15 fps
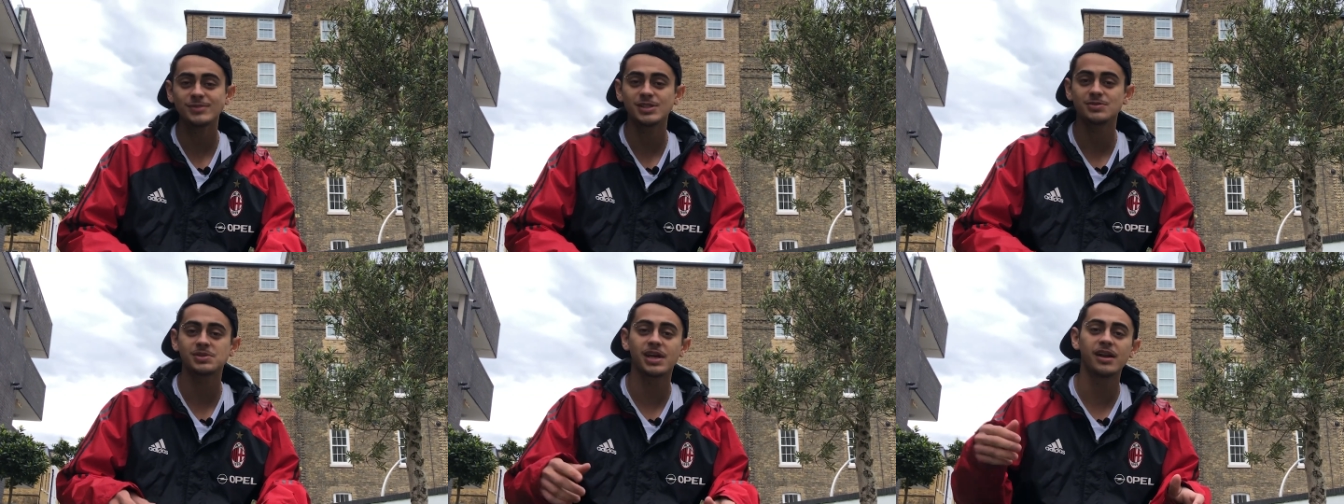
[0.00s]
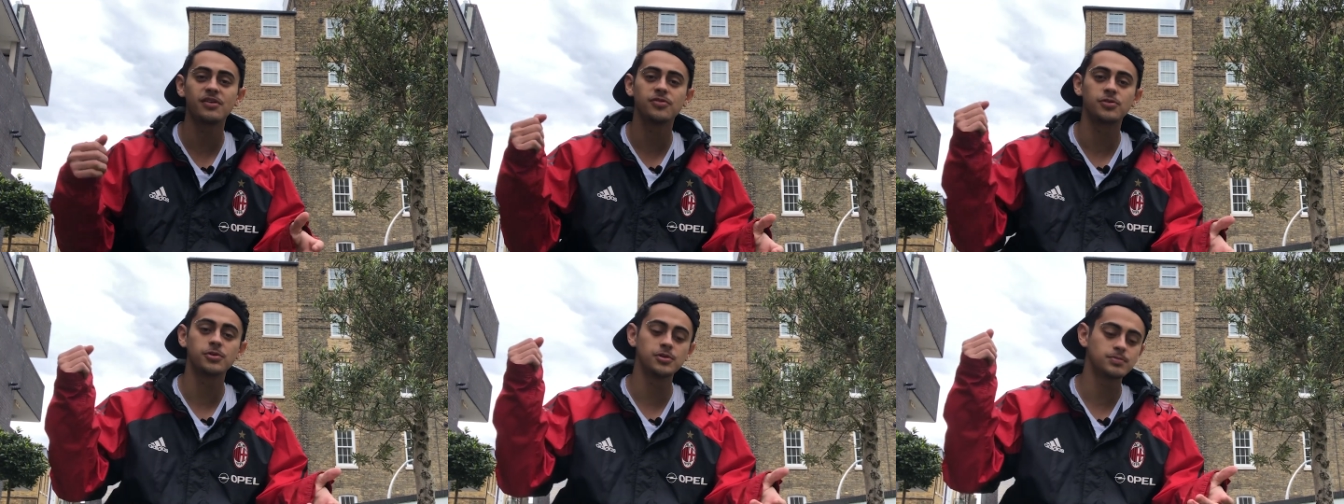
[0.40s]
Os caras
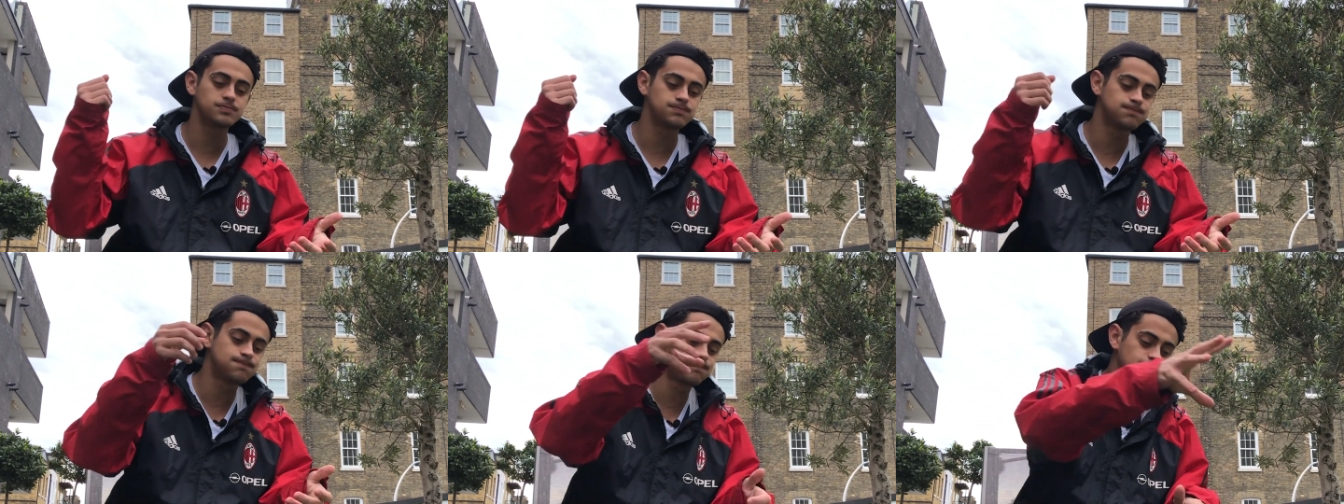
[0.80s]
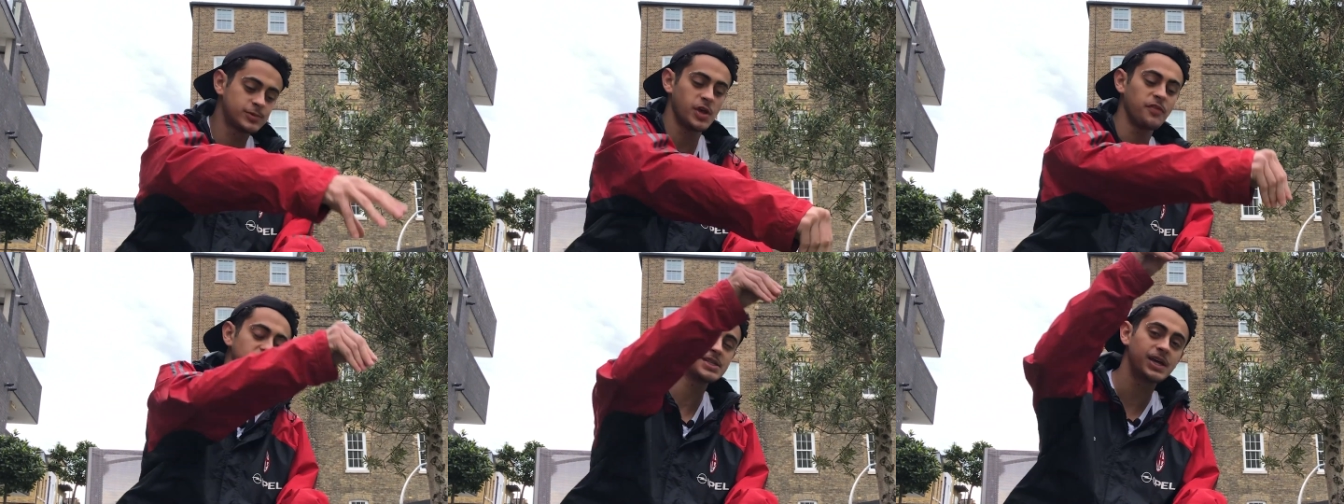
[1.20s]
foram,
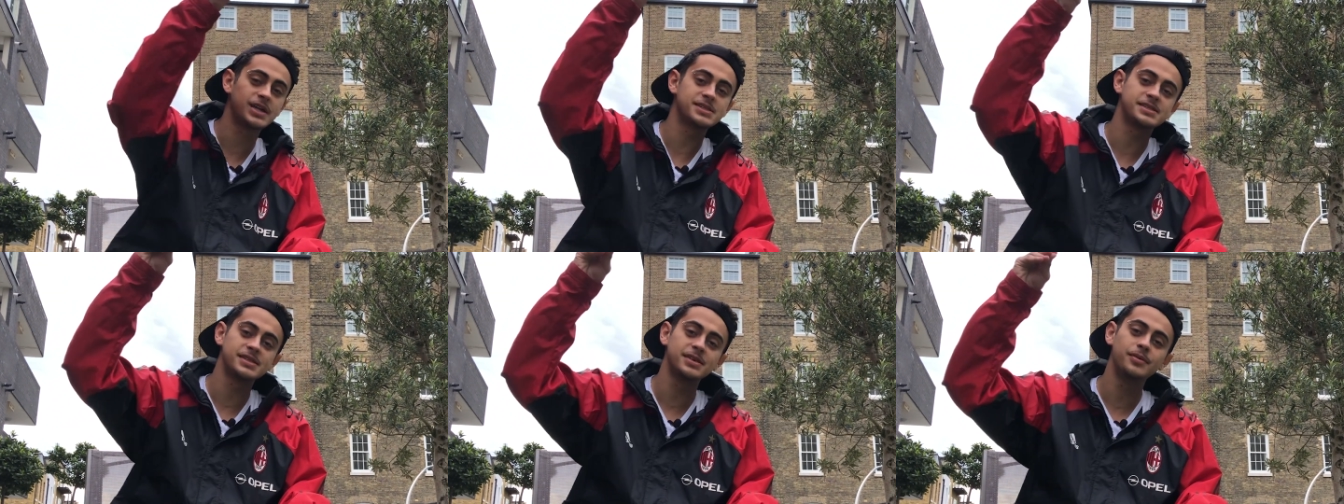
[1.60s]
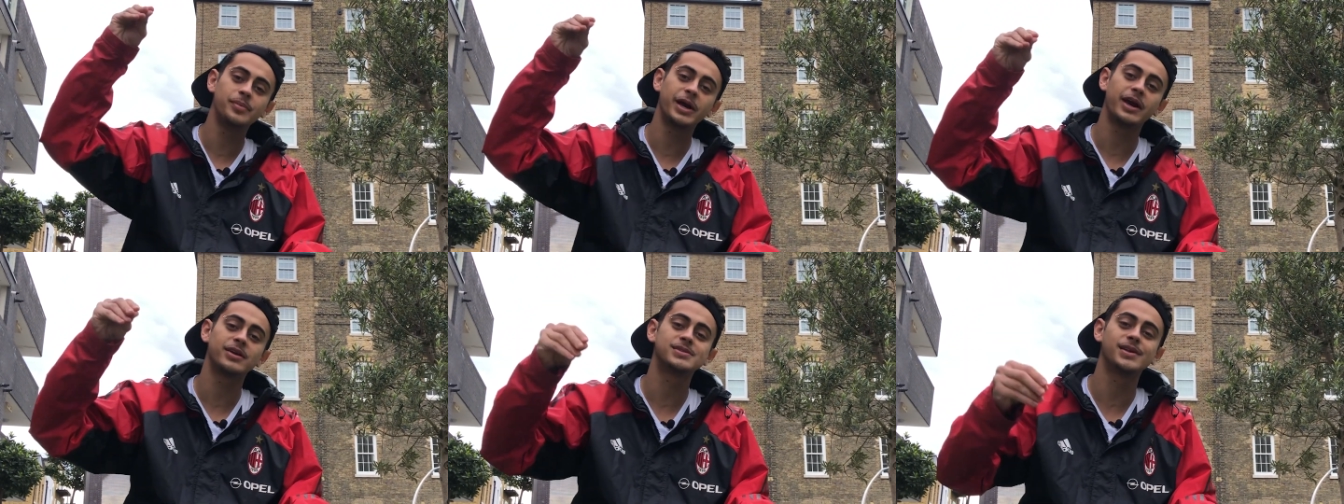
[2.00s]
só fizeram assim,
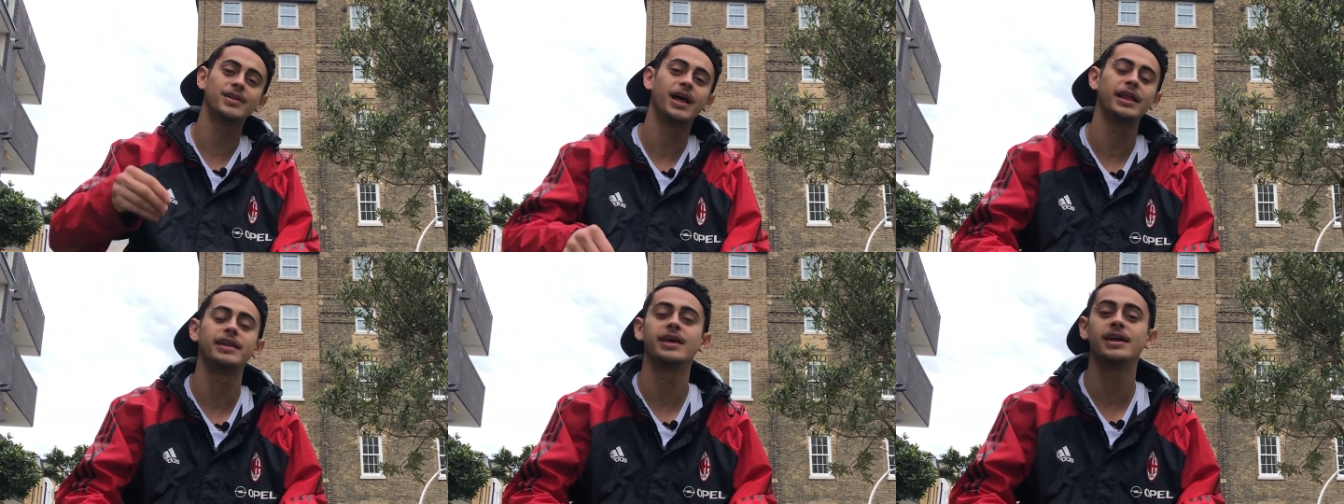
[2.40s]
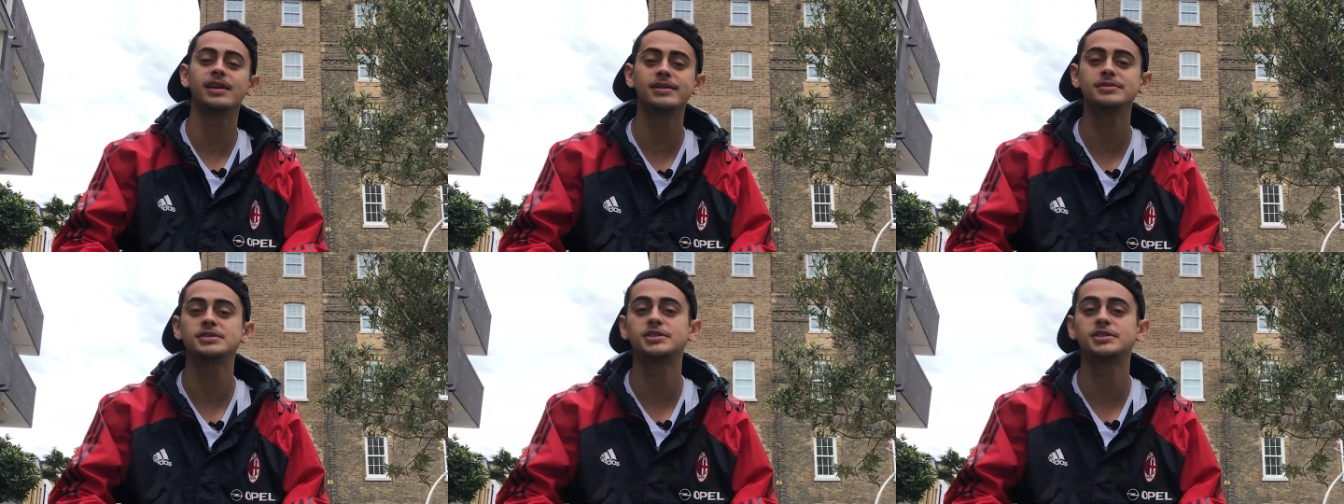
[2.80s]
pegaram o celular dela.